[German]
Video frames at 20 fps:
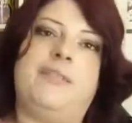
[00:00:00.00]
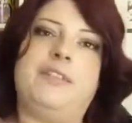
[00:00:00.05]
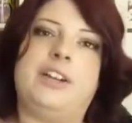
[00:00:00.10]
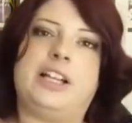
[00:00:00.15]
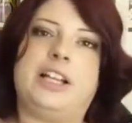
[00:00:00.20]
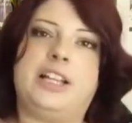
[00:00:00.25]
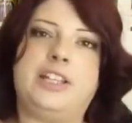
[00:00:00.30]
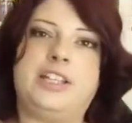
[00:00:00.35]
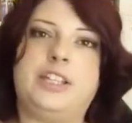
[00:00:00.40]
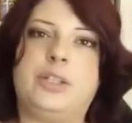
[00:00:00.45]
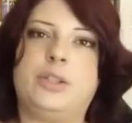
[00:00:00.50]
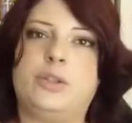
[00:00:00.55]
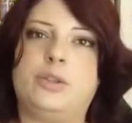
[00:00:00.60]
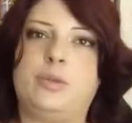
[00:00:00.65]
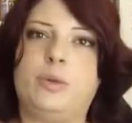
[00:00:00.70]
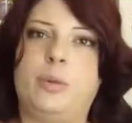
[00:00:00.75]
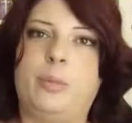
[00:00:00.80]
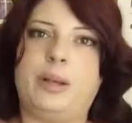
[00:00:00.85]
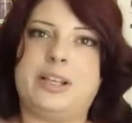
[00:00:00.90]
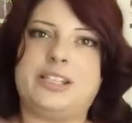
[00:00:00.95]
wir gleich hier zu
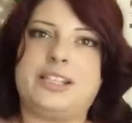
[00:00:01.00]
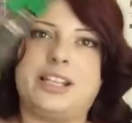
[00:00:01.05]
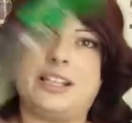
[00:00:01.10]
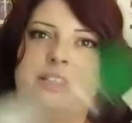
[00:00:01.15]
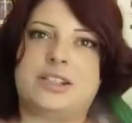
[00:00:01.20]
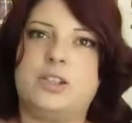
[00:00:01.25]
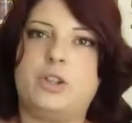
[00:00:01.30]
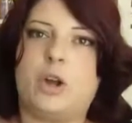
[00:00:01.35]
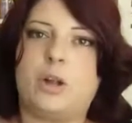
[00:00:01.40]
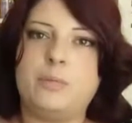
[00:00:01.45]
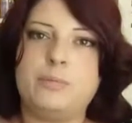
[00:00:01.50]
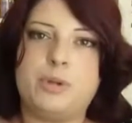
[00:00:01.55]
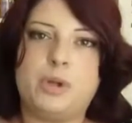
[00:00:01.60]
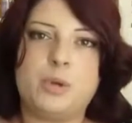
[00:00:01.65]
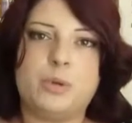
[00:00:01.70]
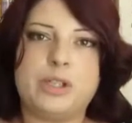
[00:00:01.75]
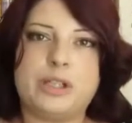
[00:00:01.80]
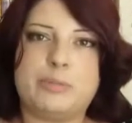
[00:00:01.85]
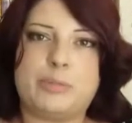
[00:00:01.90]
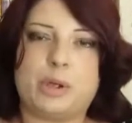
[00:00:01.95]
oberst das
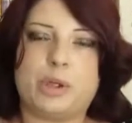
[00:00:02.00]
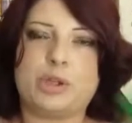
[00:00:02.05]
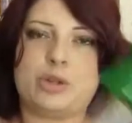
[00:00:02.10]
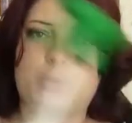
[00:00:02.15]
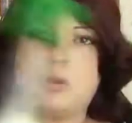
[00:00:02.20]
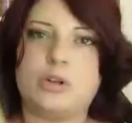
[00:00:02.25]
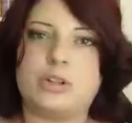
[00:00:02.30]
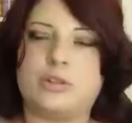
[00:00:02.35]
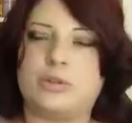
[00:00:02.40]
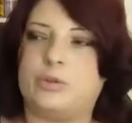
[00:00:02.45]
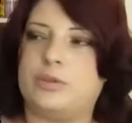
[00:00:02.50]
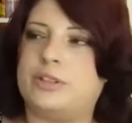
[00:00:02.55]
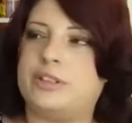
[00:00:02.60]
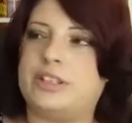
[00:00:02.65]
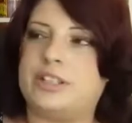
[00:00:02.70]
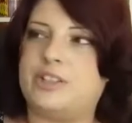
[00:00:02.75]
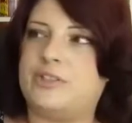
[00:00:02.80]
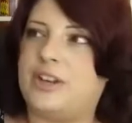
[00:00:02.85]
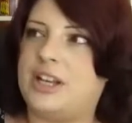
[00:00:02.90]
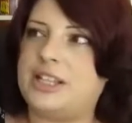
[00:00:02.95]
Non-Beauty-Produkt und
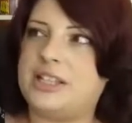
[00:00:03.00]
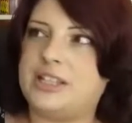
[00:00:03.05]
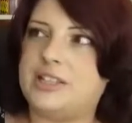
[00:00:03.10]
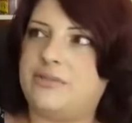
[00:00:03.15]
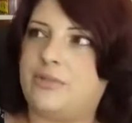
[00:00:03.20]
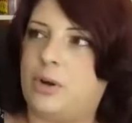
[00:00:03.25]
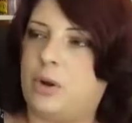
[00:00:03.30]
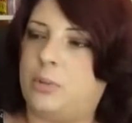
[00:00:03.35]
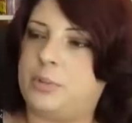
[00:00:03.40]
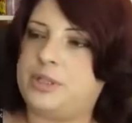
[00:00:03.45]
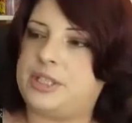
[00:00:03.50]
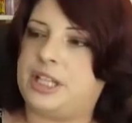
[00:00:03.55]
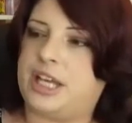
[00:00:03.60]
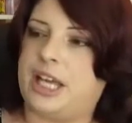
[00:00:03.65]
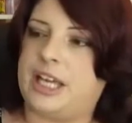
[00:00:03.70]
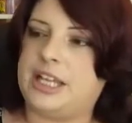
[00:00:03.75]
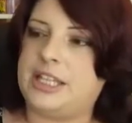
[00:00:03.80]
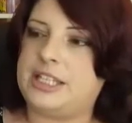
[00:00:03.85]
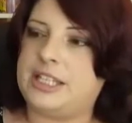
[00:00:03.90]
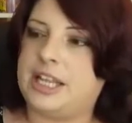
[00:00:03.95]
ich weiß nicht, warum ich es
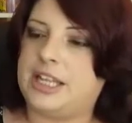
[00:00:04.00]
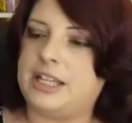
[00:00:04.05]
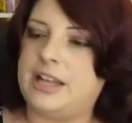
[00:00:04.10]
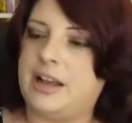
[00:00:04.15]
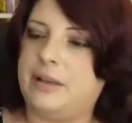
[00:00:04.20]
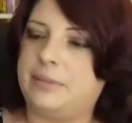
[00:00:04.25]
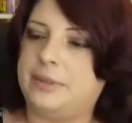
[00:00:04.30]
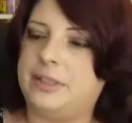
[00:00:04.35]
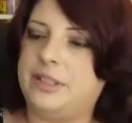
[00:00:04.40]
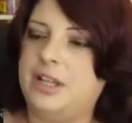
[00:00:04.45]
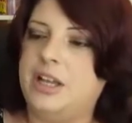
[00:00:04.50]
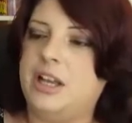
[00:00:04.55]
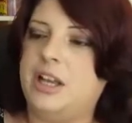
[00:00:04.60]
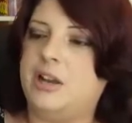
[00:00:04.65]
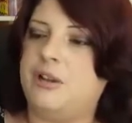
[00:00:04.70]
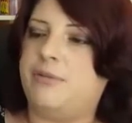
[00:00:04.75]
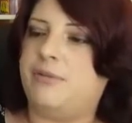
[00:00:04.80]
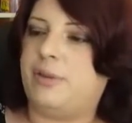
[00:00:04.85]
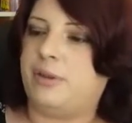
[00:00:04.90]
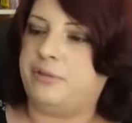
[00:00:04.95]
reingetan habe,
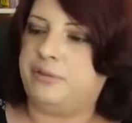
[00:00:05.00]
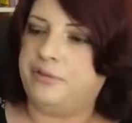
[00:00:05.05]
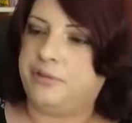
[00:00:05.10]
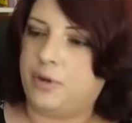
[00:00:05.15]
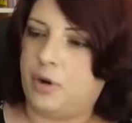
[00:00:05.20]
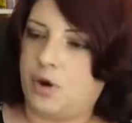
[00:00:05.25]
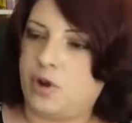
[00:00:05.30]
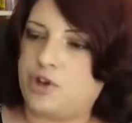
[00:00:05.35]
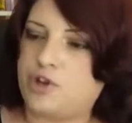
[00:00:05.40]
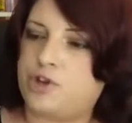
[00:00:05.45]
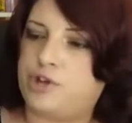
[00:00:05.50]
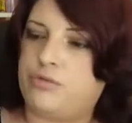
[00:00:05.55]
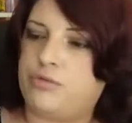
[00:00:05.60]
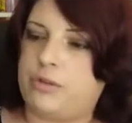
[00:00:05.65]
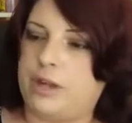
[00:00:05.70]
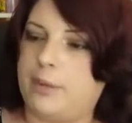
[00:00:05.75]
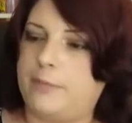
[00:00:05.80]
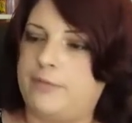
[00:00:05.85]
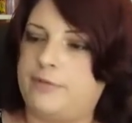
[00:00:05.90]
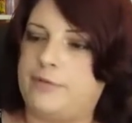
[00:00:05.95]
von Frosch
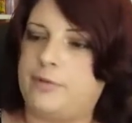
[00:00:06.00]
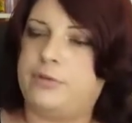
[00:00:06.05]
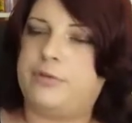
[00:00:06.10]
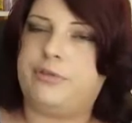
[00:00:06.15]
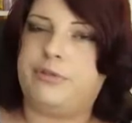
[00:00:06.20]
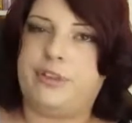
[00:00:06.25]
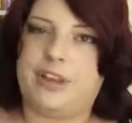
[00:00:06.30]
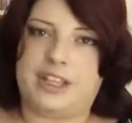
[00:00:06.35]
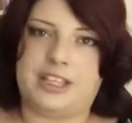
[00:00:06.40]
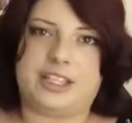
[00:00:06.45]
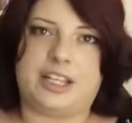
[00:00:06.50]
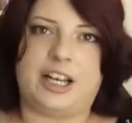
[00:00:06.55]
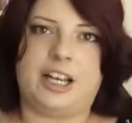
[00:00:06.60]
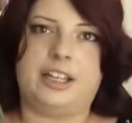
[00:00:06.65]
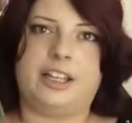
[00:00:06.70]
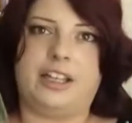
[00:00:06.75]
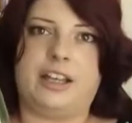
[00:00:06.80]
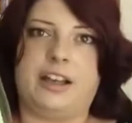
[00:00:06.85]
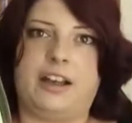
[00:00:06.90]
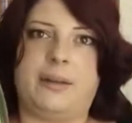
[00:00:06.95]
Grapefruit
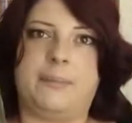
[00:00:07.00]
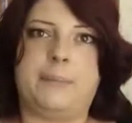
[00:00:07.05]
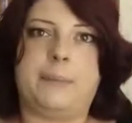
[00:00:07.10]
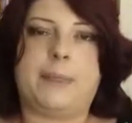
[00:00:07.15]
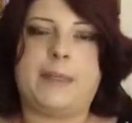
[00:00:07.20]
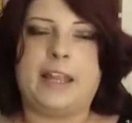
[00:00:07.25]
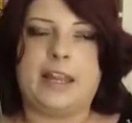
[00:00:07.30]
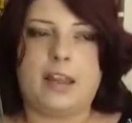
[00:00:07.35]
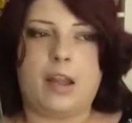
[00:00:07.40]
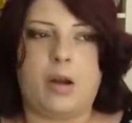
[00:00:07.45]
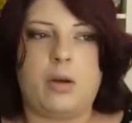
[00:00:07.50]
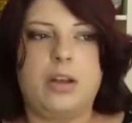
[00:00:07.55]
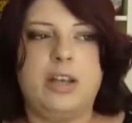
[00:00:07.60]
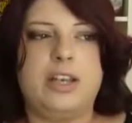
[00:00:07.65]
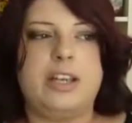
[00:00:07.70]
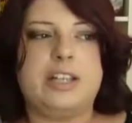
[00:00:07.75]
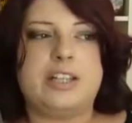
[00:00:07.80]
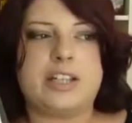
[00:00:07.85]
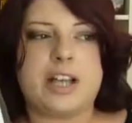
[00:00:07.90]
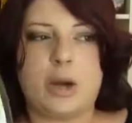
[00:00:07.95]
Fettreiniger. Genau,
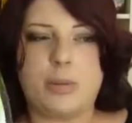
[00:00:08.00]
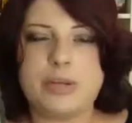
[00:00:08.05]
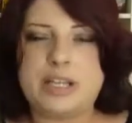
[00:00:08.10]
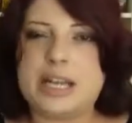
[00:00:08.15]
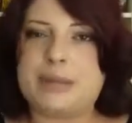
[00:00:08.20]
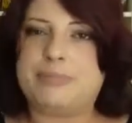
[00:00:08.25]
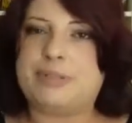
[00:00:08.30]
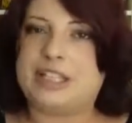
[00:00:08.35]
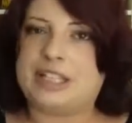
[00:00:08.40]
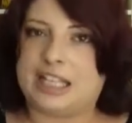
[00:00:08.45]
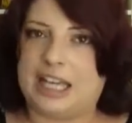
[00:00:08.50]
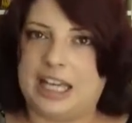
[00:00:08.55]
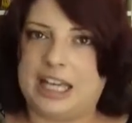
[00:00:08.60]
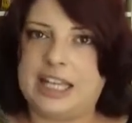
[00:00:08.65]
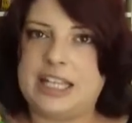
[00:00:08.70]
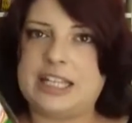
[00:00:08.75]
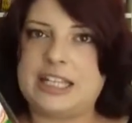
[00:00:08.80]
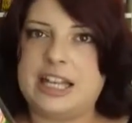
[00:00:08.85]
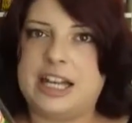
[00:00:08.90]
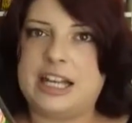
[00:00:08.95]
ich glaube, ich habe den
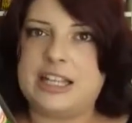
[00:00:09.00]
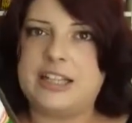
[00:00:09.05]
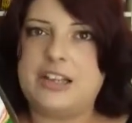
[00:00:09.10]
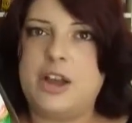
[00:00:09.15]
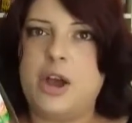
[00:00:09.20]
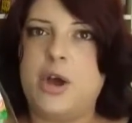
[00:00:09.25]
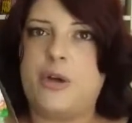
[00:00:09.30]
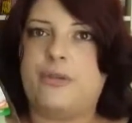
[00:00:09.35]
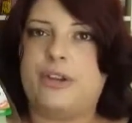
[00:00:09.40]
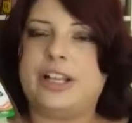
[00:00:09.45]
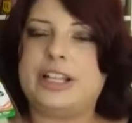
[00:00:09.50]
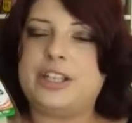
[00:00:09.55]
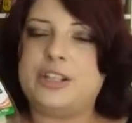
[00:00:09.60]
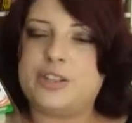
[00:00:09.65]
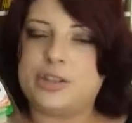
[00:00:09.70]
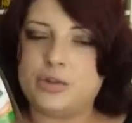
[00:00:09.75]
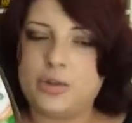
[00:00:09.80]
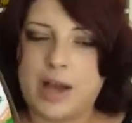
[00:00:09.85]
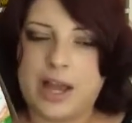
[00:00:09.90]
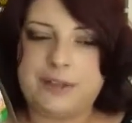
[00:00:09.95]
reingetan, weil ich
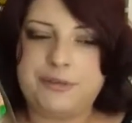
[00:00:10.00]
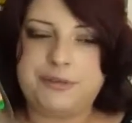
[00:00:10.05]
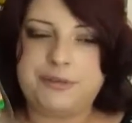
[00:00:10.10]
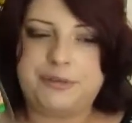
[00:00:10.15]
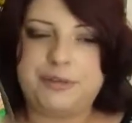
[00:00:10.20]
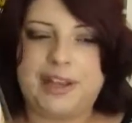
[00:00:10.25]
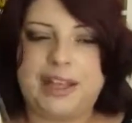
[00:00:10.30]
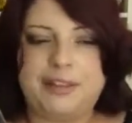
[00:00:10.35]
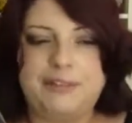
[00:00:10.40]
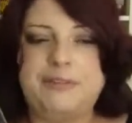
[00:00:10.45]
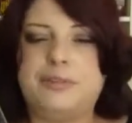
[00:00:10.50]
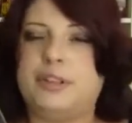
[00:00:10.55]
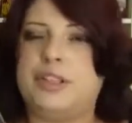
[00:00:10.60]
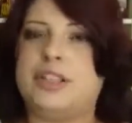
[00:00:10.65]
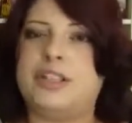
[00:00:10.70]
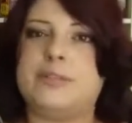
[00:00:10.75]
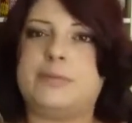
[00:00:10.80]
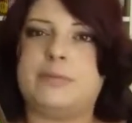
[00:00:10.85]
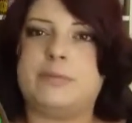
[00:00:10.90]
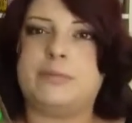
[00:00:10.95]
so ein Fan von
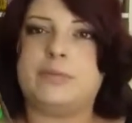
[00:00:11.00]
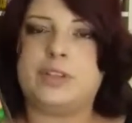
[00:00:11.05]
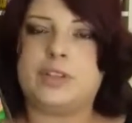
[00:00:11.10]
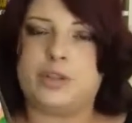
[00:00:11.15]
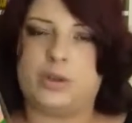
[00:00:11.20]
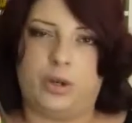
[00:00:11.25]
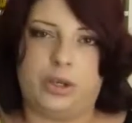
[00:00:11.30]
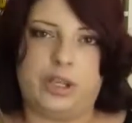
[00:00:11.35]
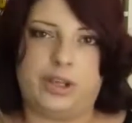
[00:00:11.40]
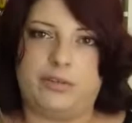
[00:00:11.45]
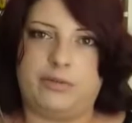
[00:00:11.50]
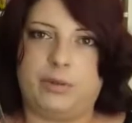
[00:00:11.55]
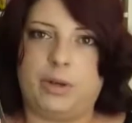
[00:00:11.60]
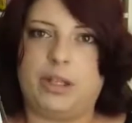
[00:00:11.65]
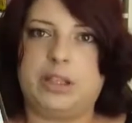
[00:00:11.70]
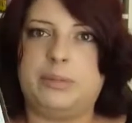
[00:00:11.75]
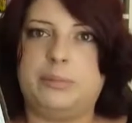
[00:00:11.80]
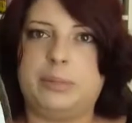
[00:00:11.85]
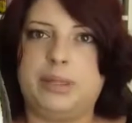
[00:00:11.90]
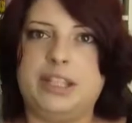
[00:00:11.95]
diesem Zeug
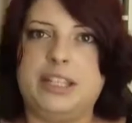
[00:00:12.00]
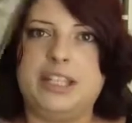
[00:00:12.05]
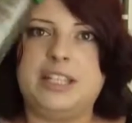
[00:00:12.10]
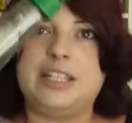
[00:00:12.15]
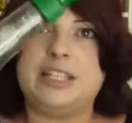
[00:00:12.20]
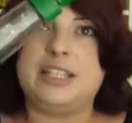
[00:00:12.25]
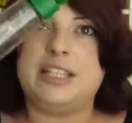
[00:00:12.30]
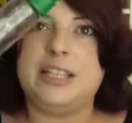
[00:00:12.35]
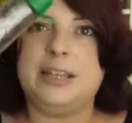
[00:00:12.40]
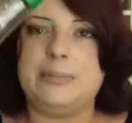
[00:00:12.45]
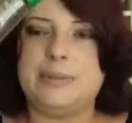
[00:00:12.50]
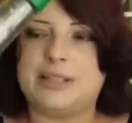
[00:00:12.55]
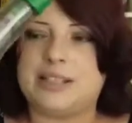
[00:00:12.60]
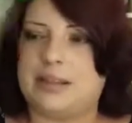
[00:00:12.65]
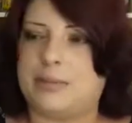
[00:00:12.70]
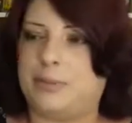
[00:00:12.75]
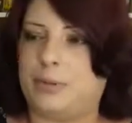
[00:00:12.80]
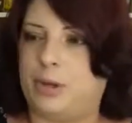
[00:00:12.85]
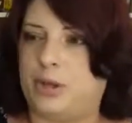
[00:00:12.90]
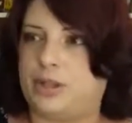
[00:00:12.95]
geworden bin. Ich liebe es
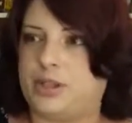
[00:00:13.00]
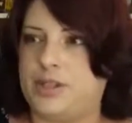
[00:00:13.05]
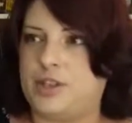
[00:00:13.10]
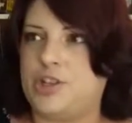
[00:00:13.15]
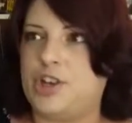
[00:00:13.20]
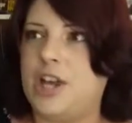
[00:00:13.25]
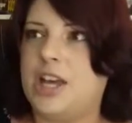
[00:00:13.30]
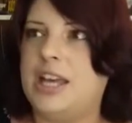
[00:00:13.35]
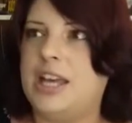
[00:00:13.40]
abgöttisch.